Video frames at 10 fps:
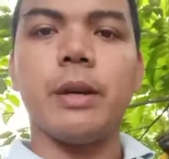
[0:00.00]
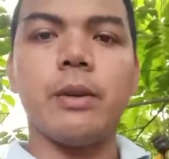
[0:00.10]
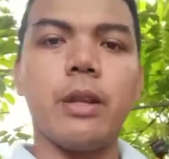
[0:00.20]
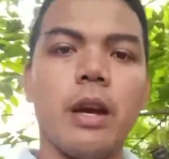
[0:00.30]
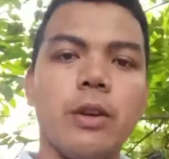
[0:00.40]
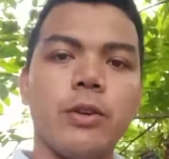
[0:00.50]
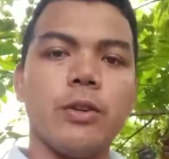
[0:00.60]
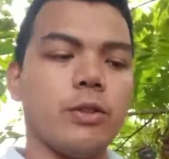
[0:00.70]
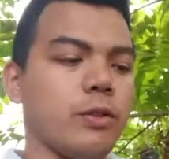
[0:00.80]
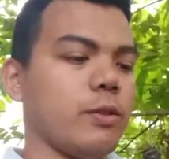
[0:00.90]
Meron
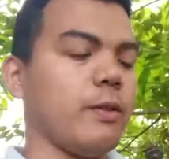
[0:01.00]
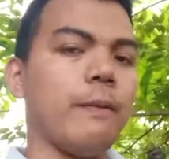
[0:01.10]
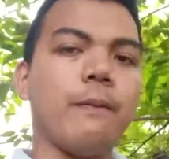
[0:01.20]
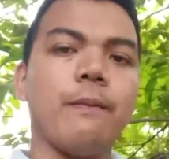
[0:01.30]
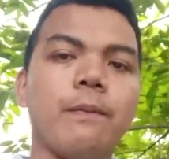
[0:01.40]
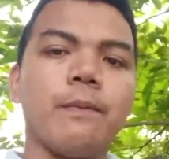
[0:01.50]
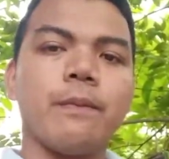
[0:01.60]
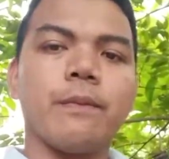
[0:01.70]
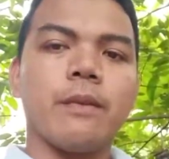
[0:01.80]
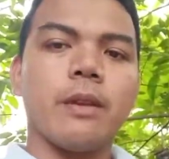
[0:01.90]
tayong
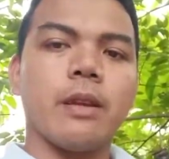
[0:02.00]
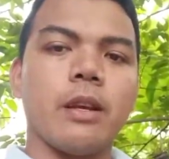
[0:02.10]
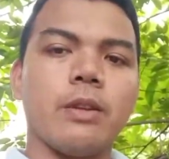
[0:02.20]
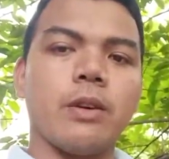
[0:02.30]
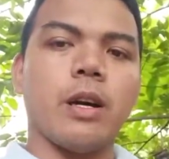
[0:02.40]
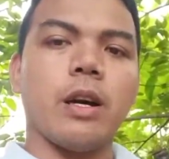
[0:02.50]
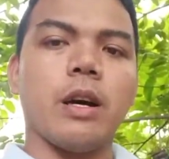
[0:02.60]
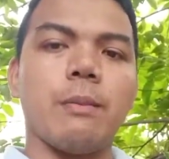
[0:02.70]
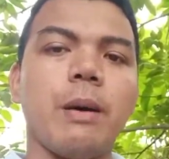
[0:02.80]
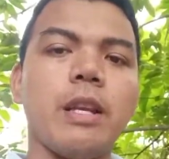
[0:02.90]
ito,
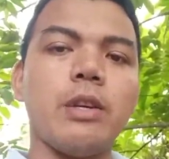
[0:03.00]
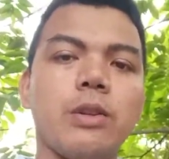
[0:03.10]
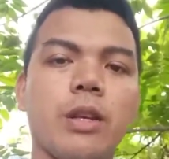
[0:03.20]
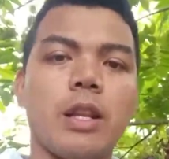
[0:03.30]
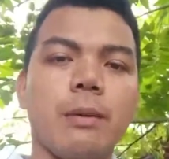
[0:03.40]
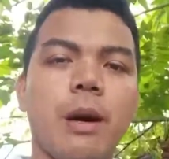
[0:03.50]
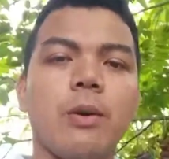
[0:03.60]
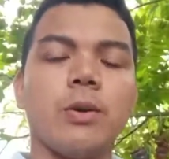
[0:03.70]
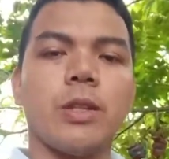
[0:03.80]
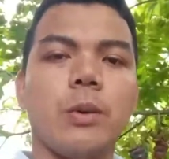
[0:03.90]
uh, balingot
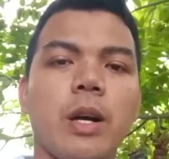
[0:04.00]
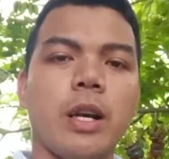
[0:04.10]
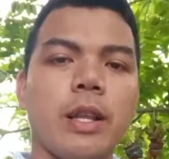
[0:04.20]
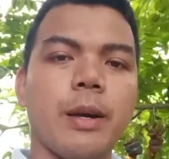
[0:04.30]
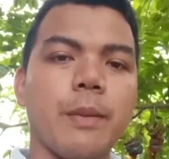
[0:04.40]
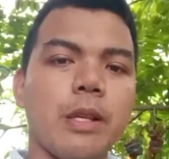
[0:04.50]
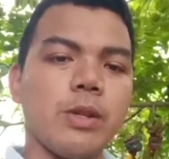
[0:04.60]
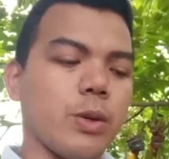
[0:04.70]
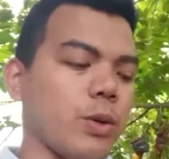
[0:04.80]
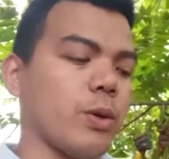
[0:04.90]
kalabaw kung tawagin namin.
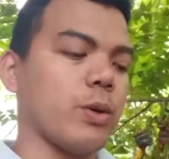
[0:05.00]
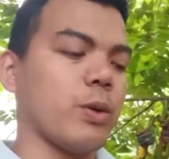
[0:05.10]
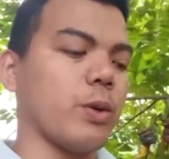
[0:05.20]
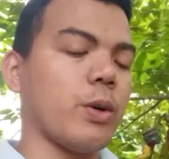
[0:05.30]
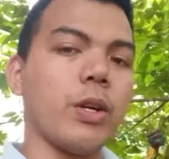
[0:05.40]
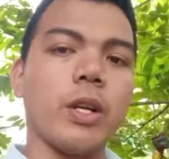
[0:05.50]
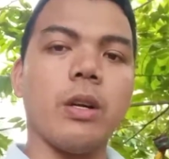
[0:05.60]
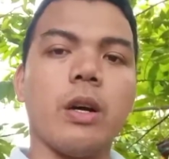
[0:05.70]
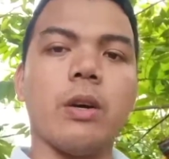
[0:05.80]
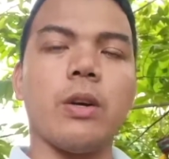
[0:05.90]
So or
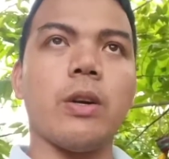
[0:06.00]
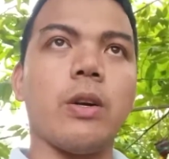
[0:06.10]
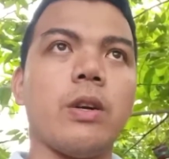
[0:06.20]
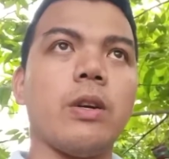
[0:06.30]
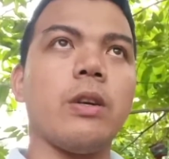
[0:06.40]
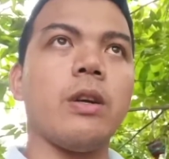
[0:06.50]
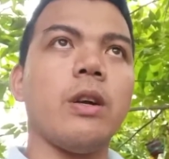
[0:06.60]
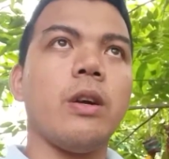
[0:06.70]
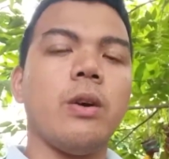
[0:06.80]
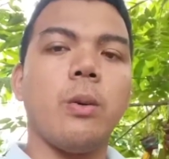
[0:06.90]
or
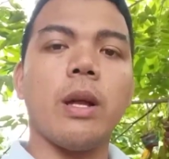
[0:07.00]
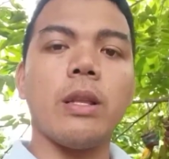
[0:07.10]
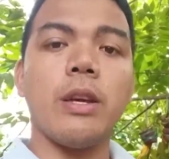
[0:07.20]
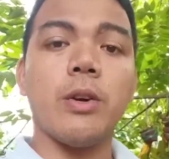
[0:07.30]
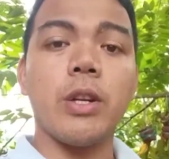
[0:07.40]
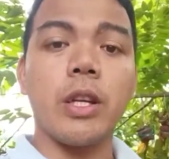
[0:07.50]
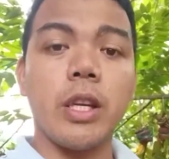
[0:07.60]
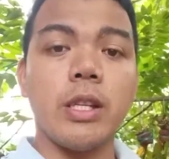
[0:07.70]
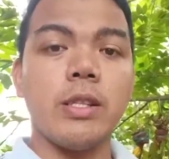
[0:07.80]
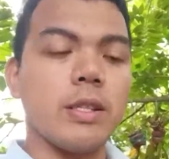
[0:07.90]
one day
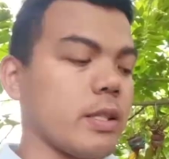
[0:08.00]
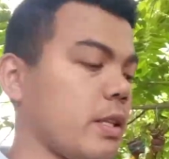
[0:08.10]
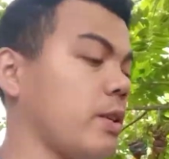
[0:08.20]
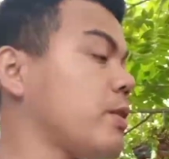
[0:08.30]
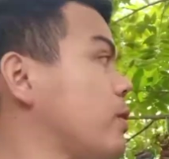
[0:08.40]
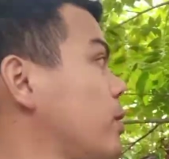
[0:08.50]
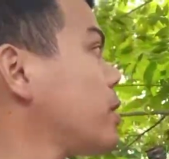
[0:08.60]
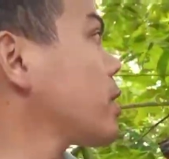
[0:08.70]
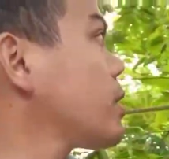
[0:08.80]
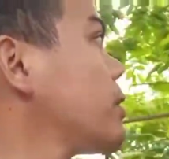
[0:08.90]
orchids kasi yung or,